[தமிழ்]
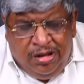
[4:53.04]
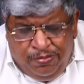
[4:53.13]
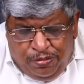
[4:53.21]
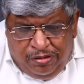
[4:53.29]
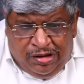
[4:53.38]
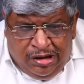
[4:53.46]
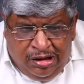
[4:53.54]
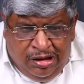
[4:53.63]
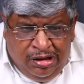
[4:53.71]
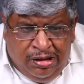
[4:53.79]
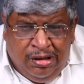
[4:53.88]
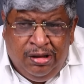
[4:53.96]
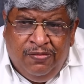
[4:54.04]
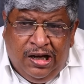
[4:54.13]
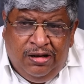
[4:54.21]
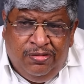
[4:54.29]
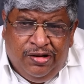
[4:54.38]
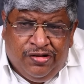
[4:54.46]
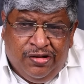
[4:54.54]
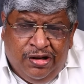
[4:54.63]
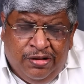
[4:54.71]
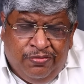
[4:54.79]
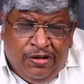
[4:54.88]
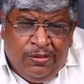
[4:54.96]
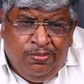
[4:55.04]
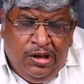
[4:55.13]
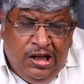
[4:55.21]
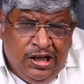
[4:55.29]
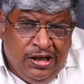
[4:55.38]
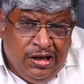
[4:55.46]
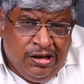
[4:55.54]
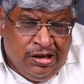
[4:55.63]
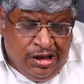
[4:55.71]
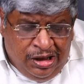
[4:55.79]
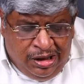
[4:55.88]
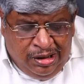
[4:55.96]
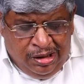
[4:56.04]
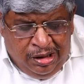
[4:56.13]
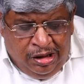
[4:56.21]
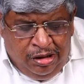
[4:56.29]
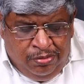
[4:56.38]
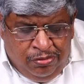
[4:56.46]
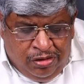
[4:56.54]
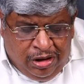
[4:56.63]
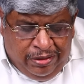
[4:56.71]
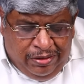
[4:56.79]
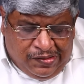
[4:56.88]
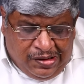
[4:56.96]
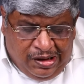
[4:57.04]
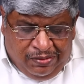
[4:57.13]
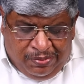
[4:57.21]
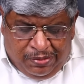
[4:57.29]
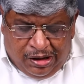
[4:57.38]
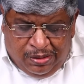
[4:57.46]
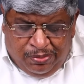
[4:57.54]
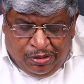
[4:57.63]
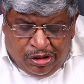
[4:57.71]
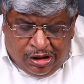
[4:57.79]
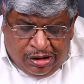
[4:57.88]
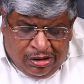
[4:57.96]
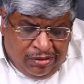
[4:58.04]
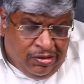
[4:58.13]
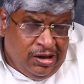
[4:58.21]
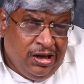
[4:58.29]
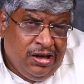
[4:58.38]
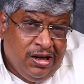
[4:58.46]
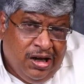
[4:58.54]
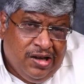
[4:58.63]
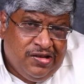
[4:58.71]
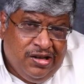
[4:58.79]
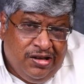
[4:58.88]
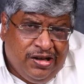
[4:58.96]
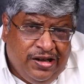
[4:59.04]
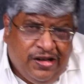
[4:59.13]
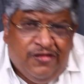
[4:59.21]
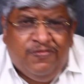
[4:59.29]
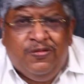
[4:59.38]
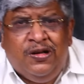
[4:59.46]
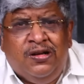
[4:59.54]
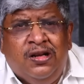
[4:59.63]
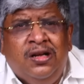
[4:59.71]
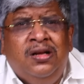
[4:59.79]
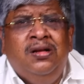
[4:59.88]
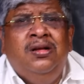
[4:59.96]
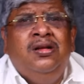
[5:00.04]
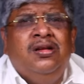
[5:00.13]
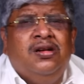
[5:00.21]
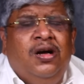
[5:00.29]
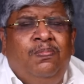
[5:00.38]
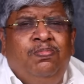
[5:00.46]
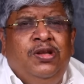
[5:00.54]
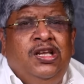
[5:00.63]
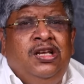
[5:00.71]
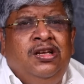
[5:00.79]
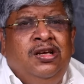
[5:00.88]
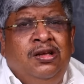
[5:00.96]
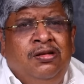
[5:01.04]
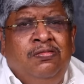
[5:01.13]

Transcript: இப்போ வந்து வேல்யூவேஷனை ஒன் பில்லியன் ஆக்கி முக்கால்வாசி எவன் பணம் போட்டானோ அவன்லாம் லாஸ்ன்னு ரைட் ஆஃப் பண்ணிட்டான் கம்பெனியில்